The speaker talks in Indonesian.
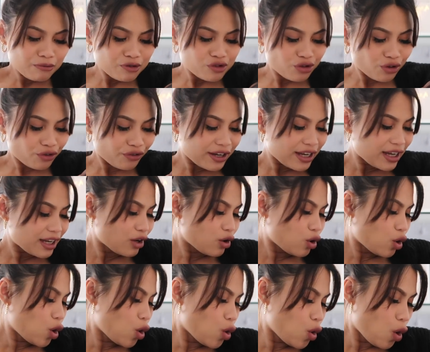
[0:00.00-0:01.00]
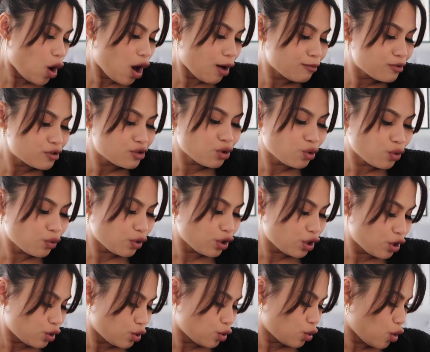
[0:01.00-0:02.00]
I'm sorry oh, I'm
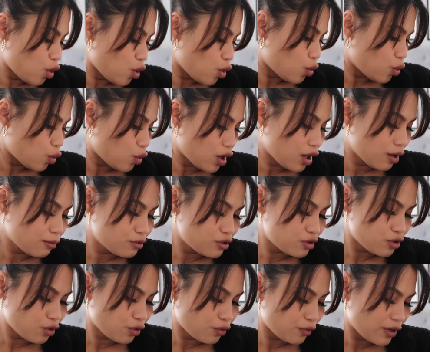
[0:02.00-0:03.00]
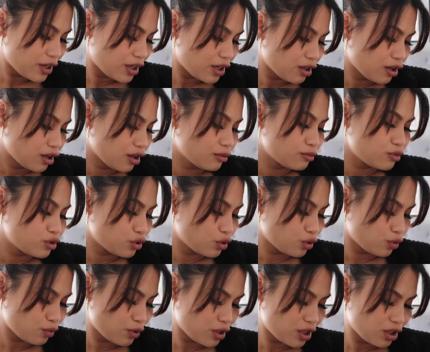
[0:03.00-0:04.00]
sorry oh I'm sorry I'm
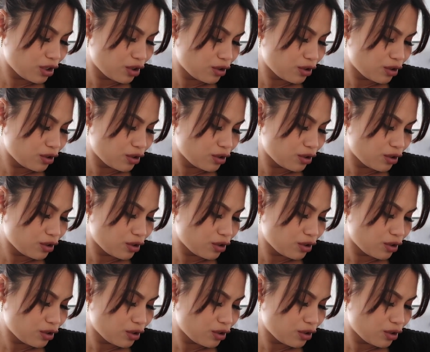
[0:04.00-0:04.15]
sorry